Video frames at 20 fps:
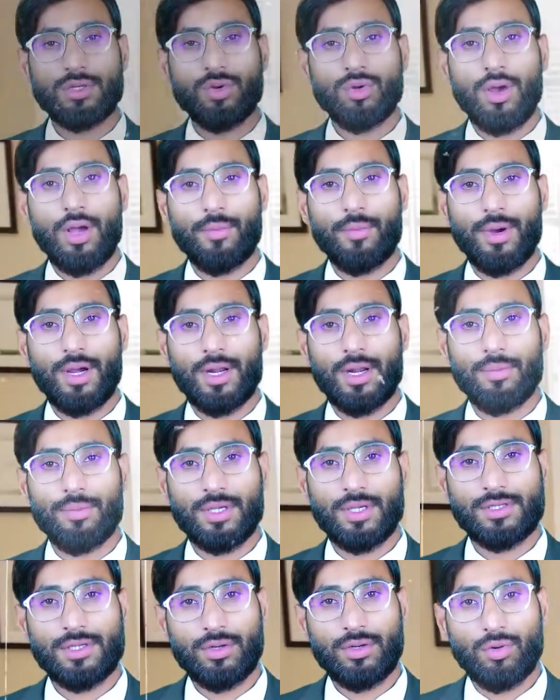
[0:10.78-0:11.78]
जो हमारा
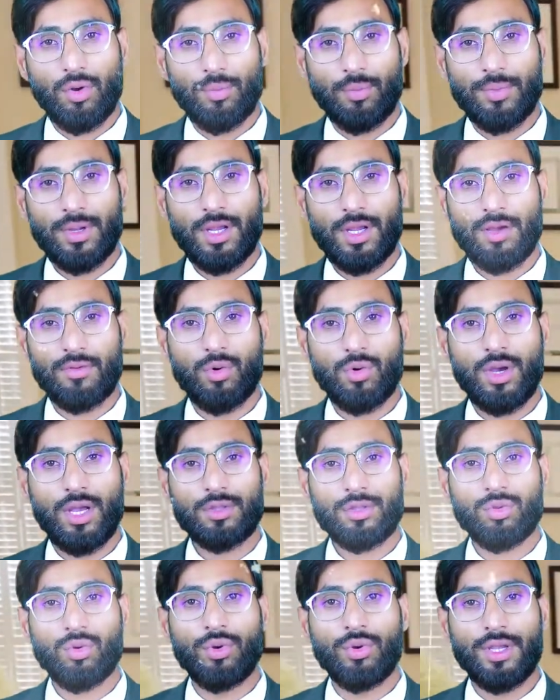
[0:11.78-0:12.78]
बेसिक टॉपिक है वो है
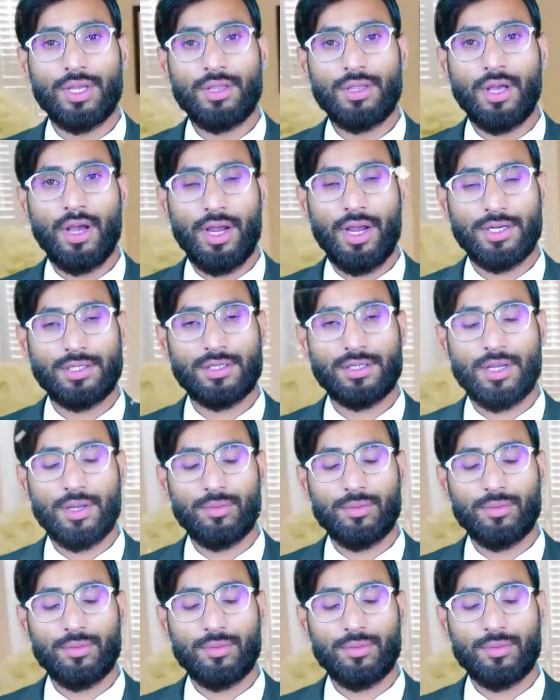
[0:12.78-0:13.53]
तोहीद हाइट्स के